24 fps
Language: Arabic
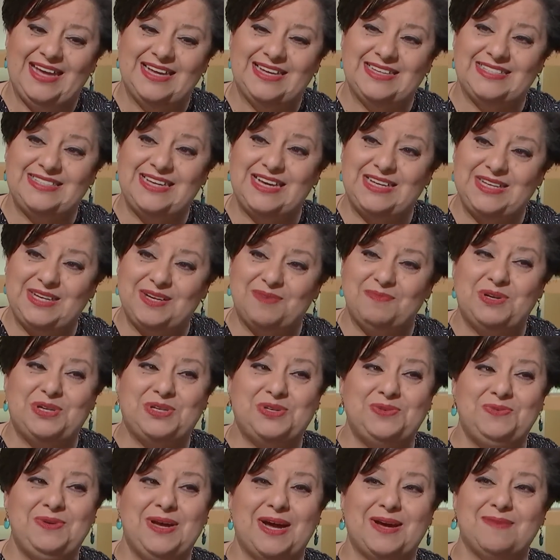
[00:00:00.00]
زاد كبر
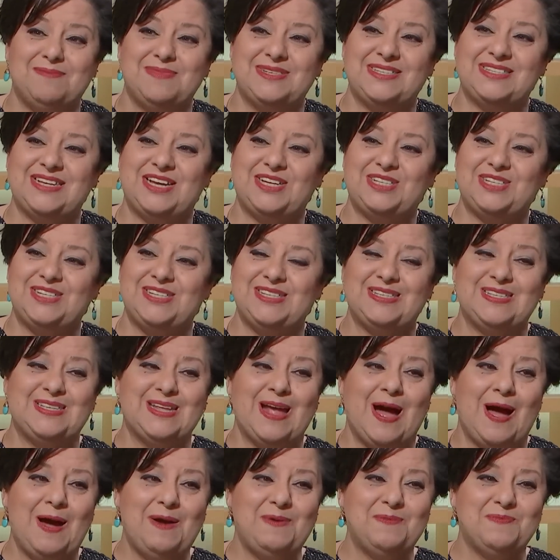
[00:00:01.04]
شوية 15
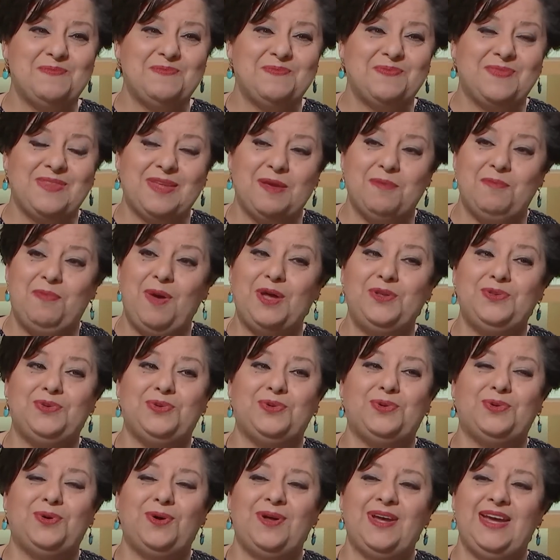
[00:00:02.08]
سنة
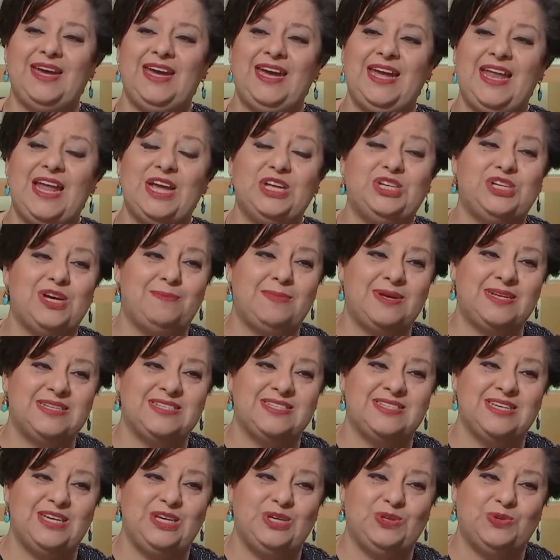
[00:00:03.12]
بعتوه إلى جامع
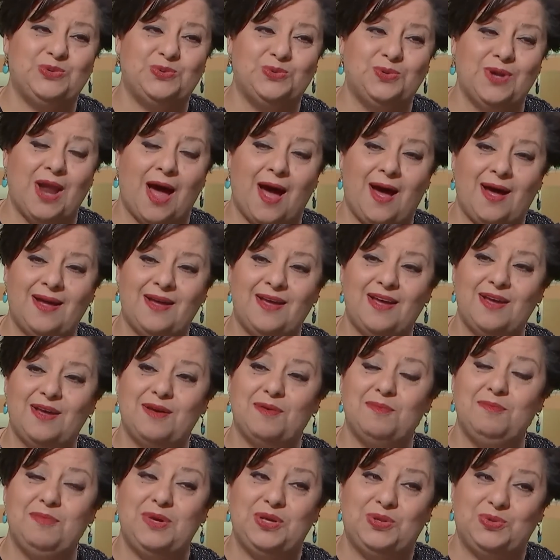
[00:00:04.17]
الزيتونة
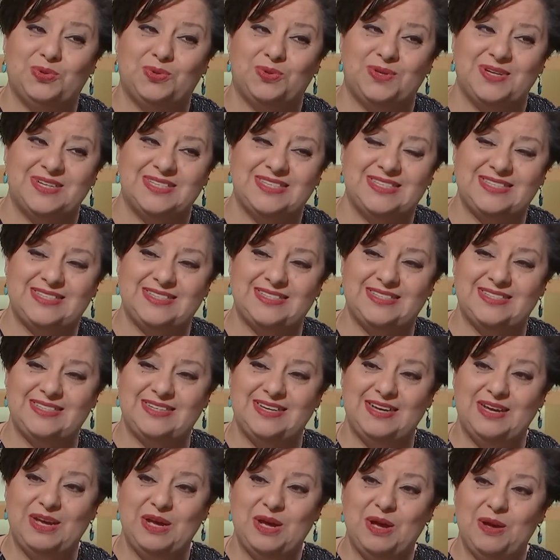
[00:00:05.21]
بتونس
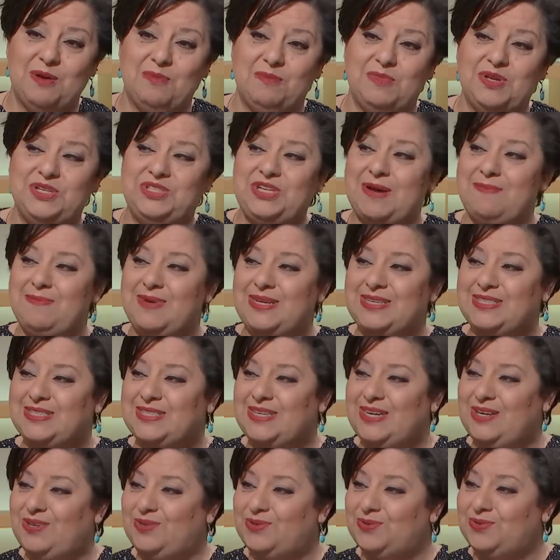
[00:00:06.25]
من جامع
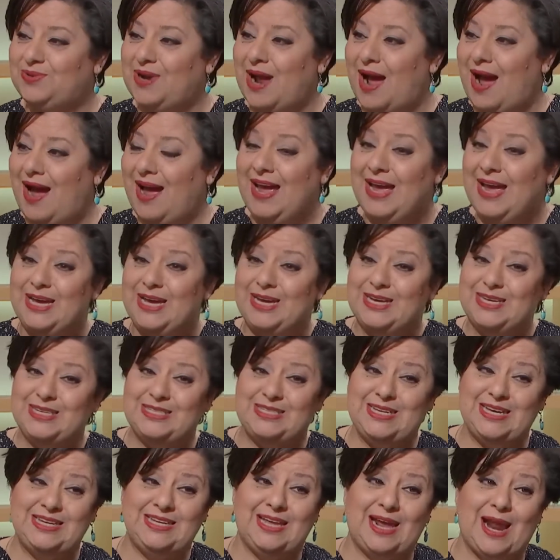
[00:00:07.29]
الزيتونة
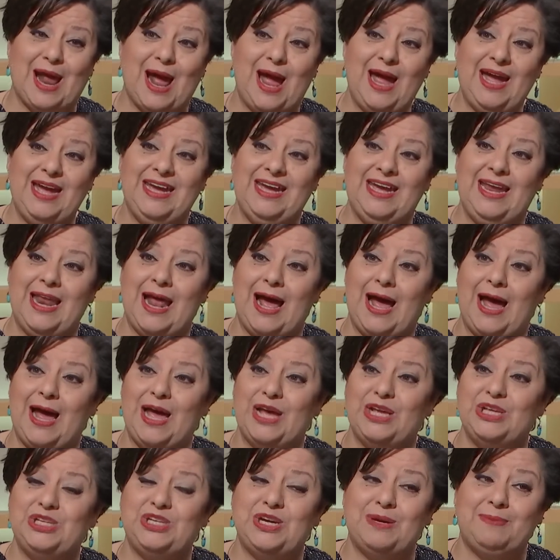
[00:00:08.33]
زاد راح إلى
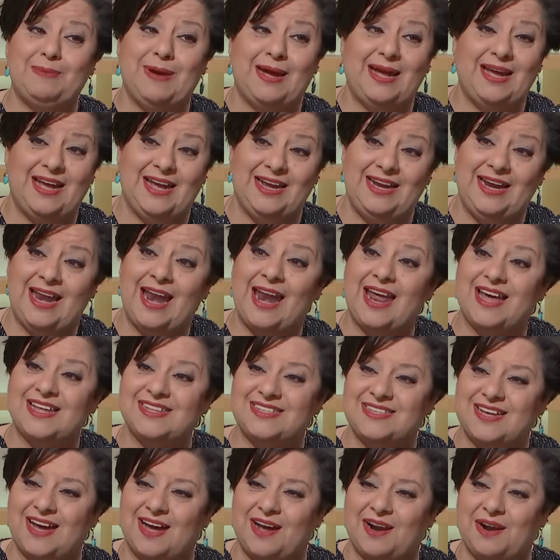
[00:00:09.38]
جامع إلى
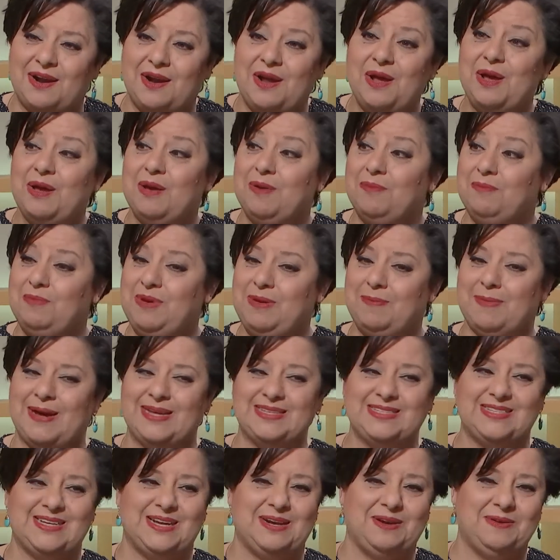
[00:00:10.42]
الأزهر
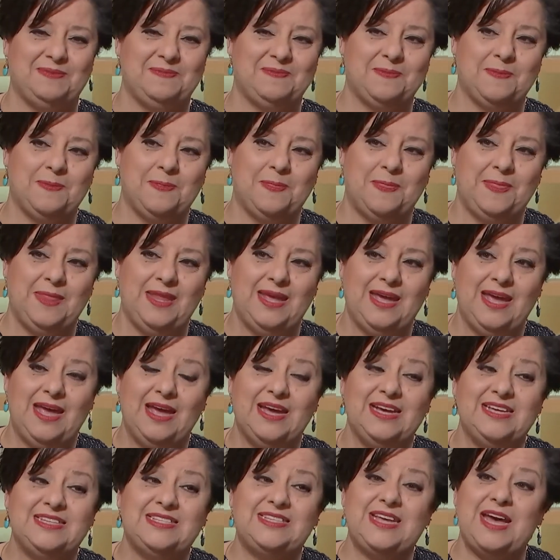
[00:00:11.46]
بمصر
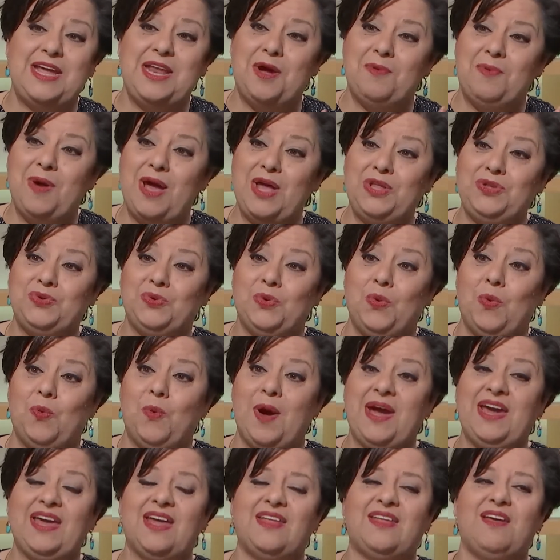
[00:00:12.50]
سنوات وهو
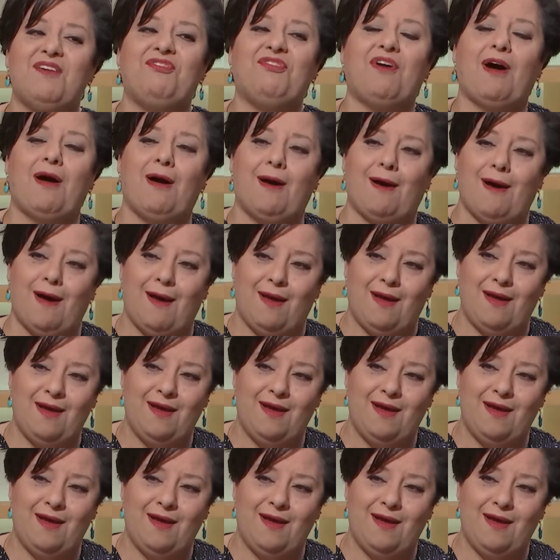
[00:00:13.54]
يتفقه